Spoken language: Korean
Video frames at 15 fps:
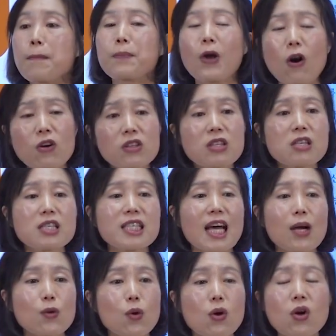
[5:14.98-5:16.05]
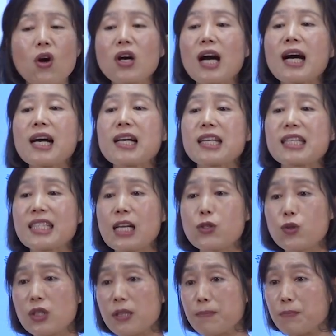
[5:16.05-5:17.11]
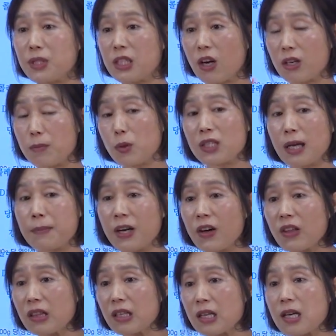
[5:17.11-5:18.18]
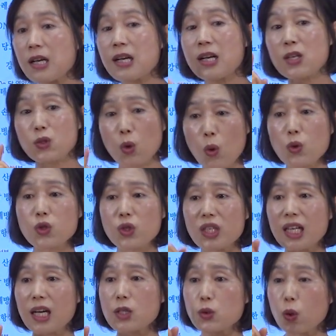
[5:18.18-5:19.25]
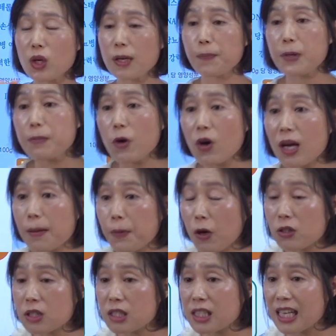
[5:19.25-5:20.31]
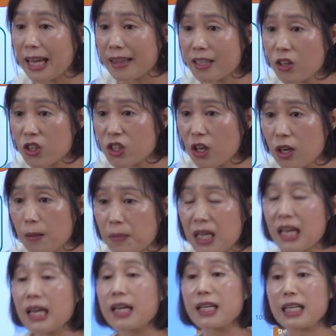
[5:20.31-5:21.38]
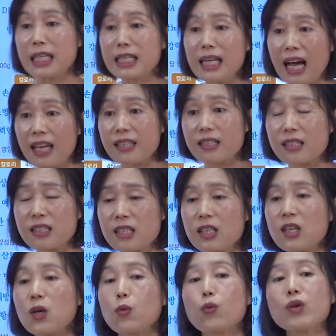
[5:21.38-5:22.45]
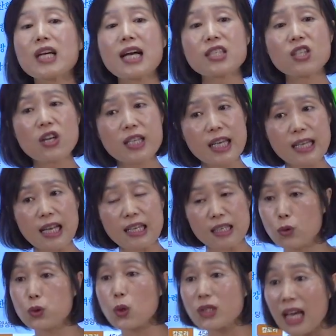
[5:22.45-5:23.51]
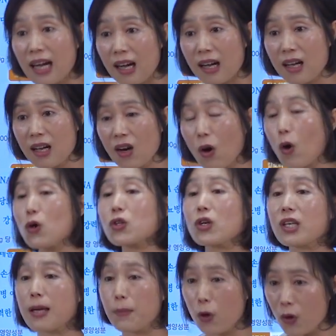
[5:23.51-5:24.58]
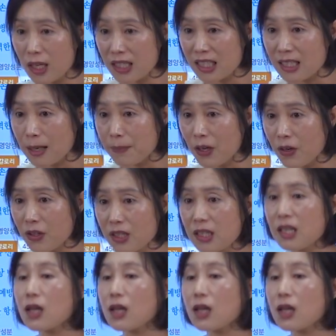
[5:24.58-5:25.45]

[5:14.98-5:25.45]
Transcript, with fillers: 병들지 않고 건강하게 살 수 있는 비결은 뭐냐면 송충이가 솔잎을 먹어야 병들지 않는 것처럼 인간은 우리가 설계된 구조상 어떻게 먹어야 되냐면